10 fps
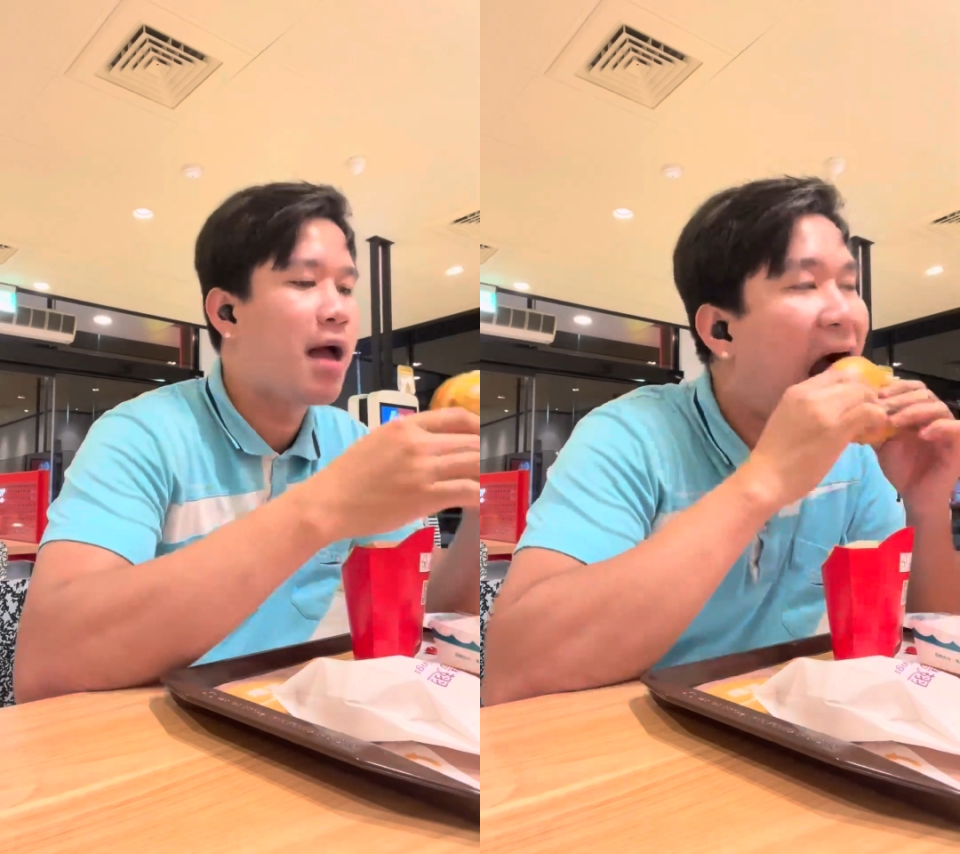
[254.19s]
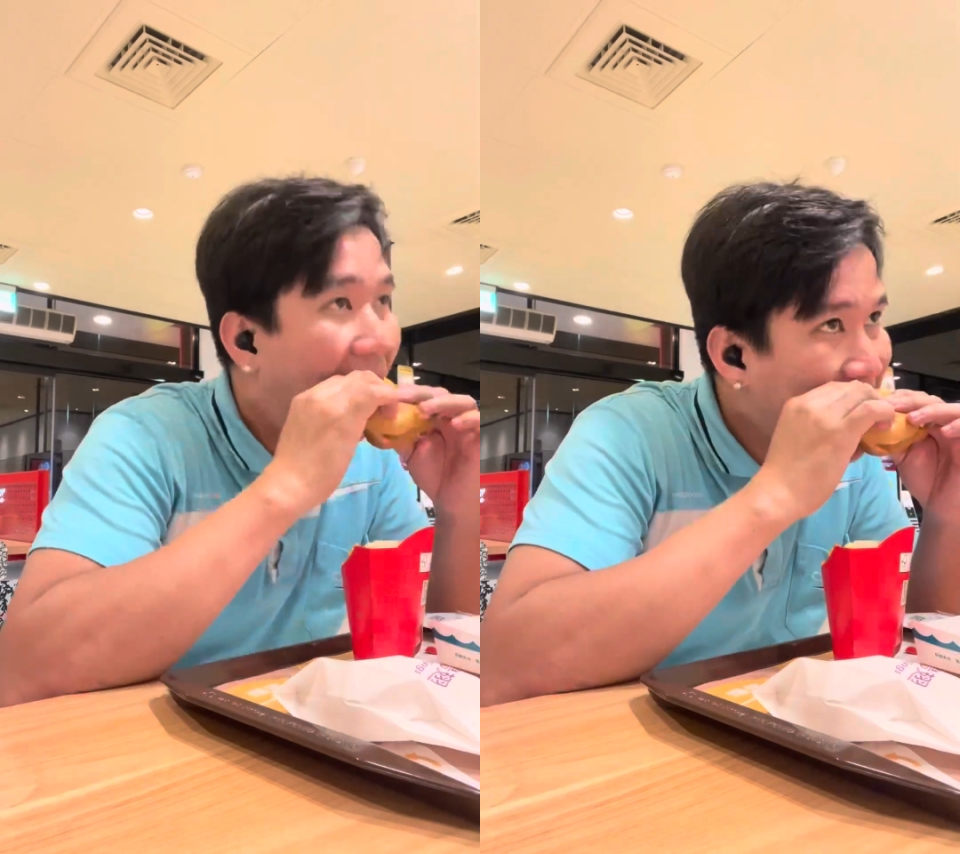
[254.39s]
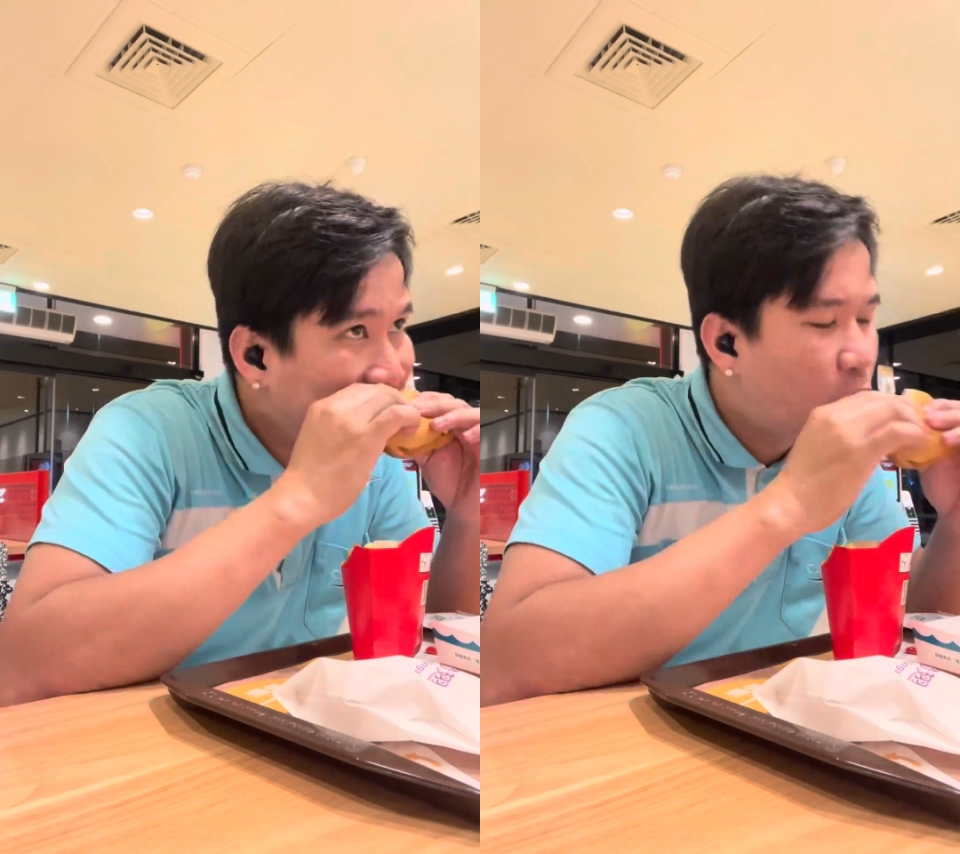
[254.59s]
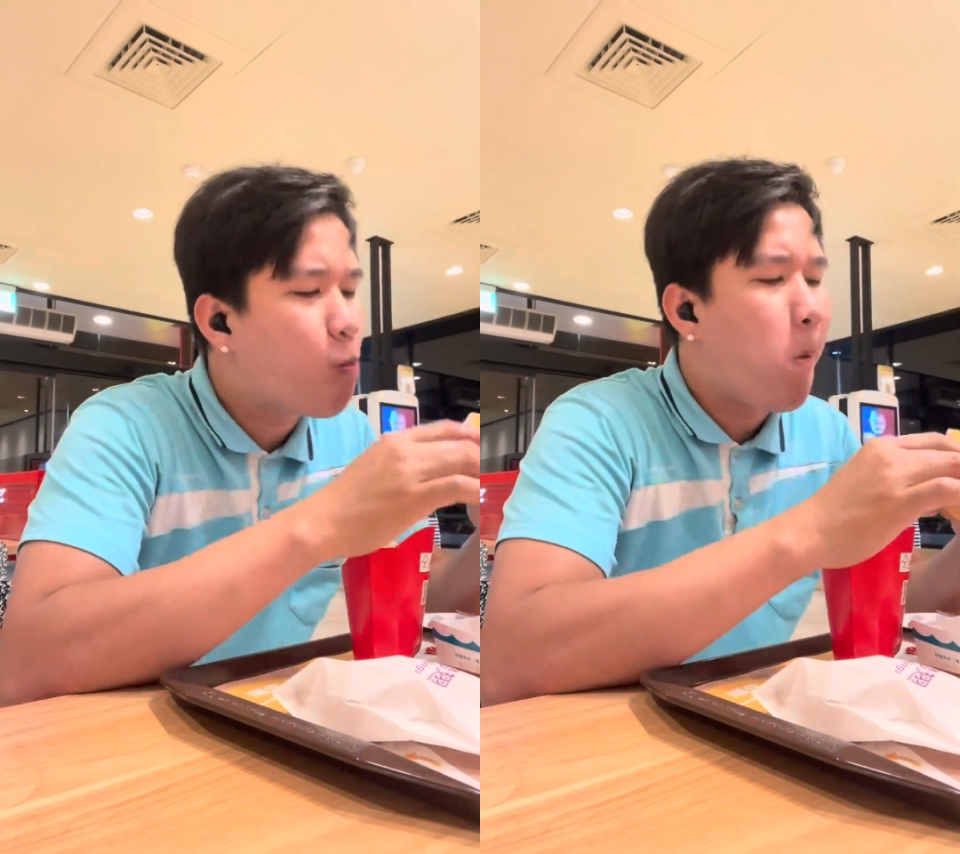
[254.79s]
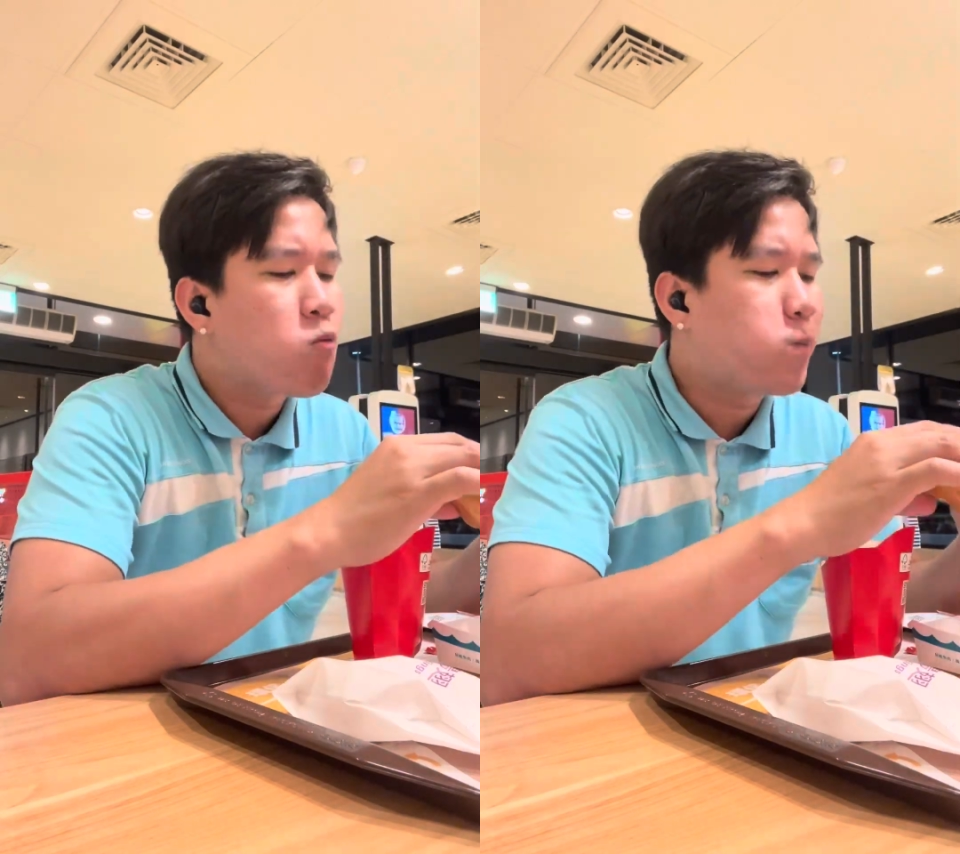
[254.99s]
mga
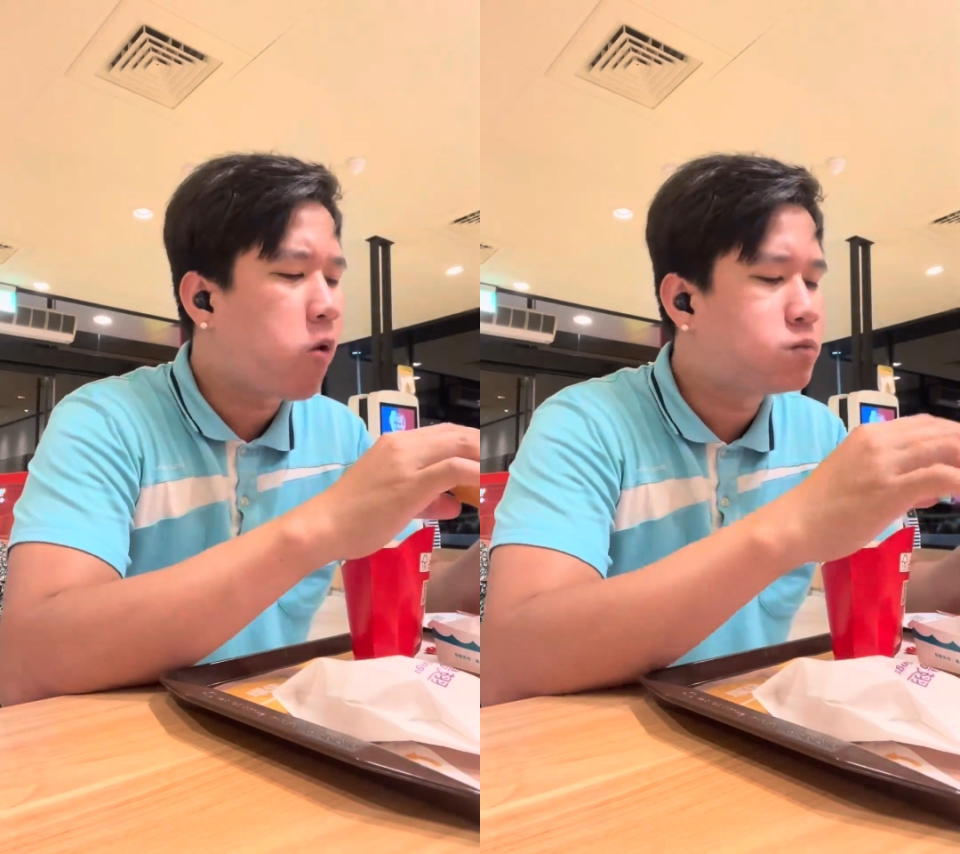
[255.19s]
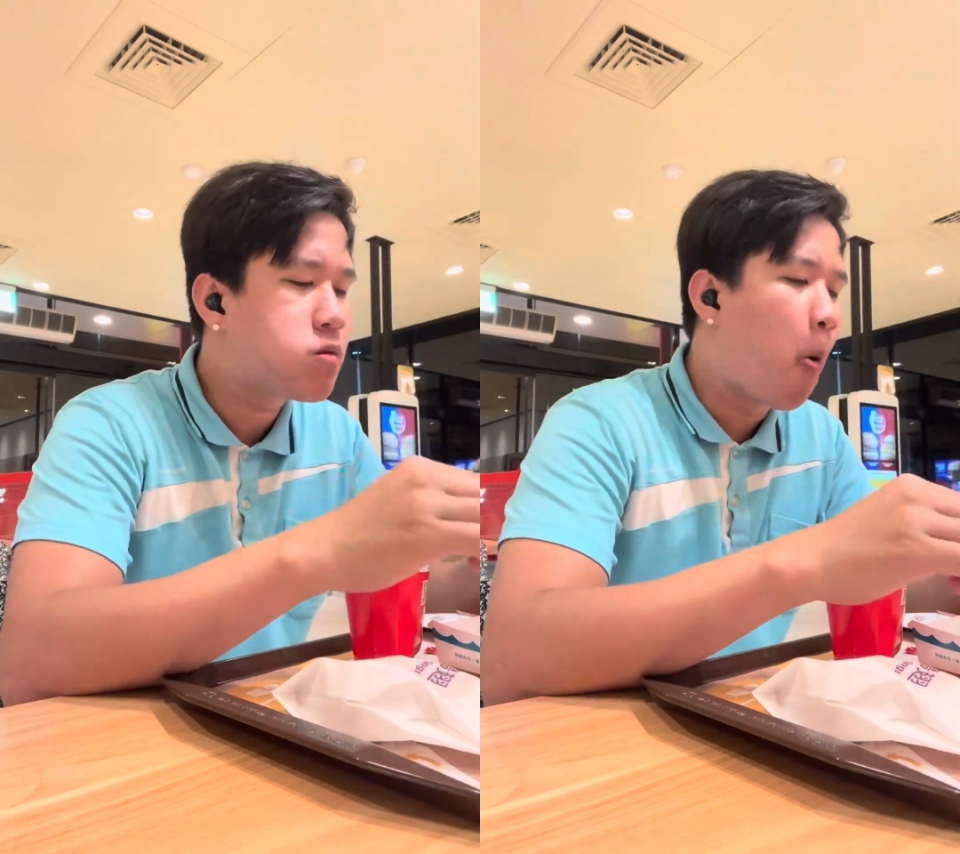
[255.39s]
tibsol o buli